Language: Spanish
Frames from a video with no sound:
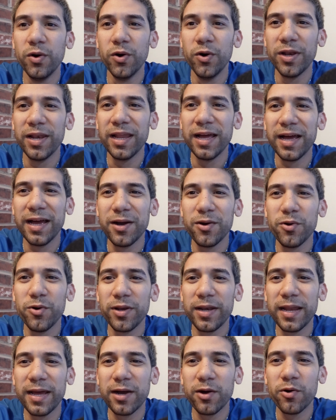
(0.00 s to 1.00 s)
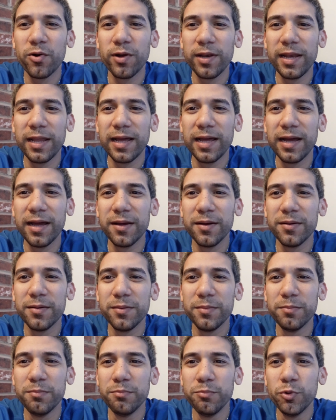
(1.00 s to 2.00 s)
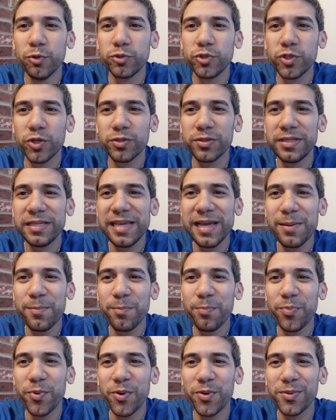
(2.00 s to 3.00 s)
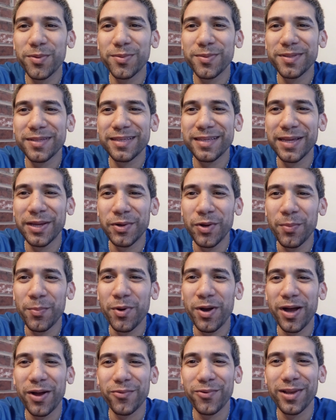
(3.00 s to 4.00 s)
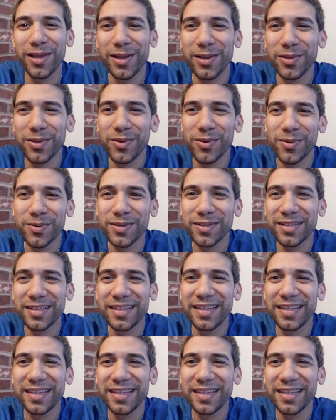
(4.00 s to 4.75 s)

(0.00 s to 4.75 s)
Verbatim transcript: Hola, hola, hola. Mucho tiempo que no hemos hablado.